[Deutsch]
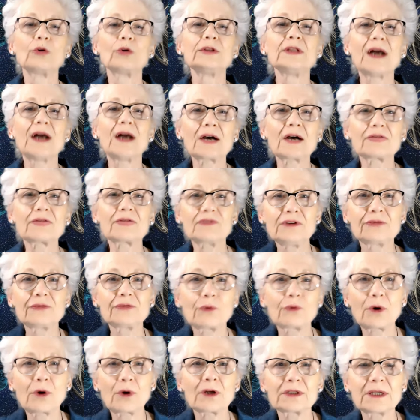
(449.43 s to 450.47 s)
und nach
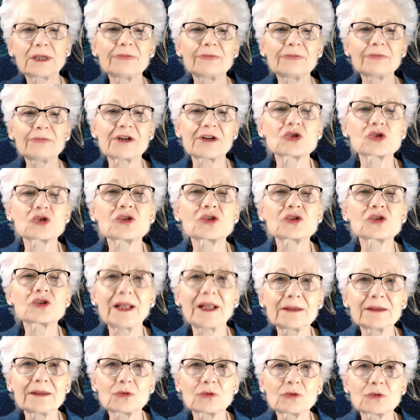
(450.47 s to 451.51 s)
wie vor dem
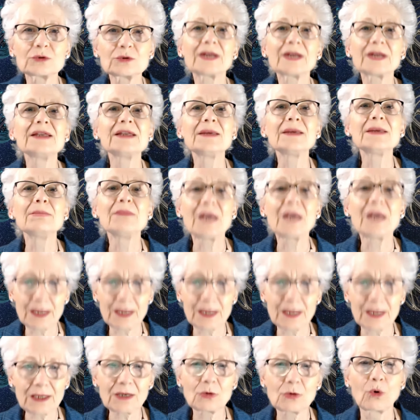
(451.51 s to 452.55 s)
Verstand oder dem
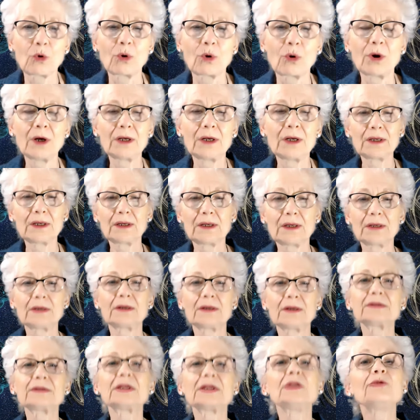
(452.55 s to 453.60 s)
Ego
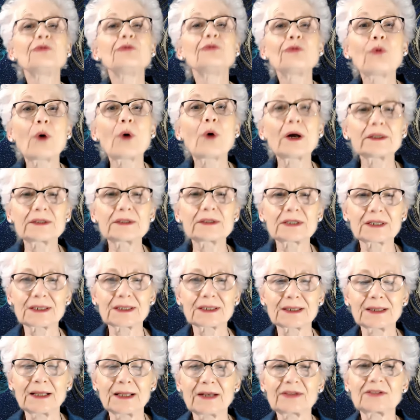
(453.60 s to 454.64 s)
den
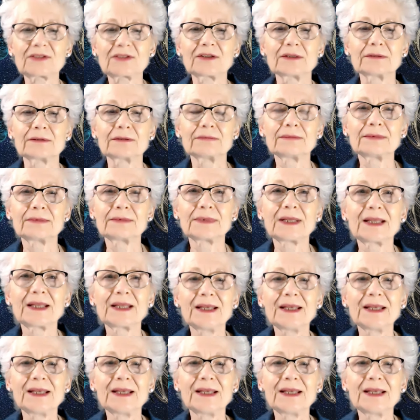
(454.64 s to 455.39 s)
Vortritt lasse?